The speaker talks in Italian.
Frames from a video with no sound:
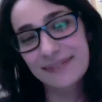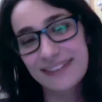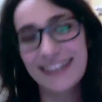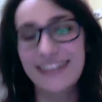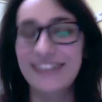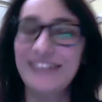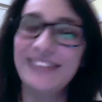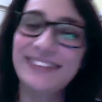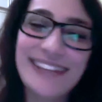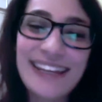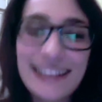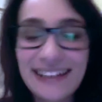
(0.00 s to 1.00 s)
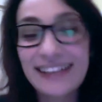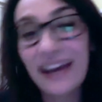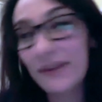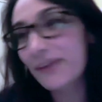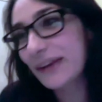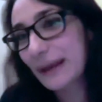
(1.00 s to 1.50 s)
parecchio. Cioè, in
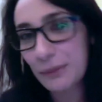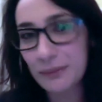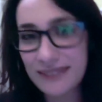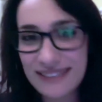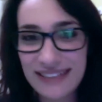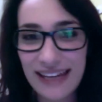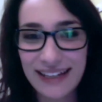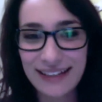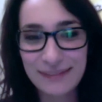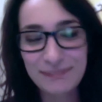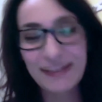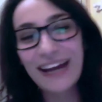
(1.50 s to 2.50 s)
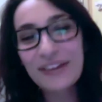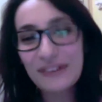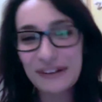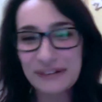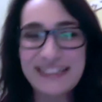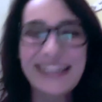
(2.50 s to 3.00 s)
realtà quello è il mio mestiere. Peccato
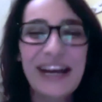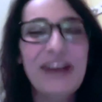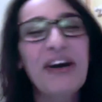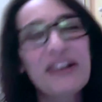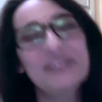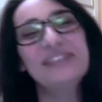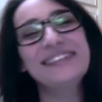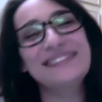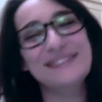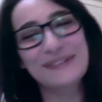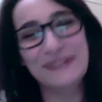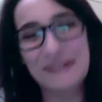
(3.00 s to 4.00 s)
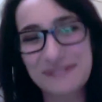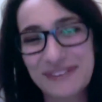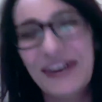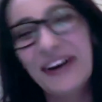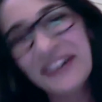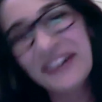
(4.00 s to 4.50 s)
che non si ne è accorto nessuno,
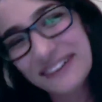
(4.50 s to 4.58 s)
però.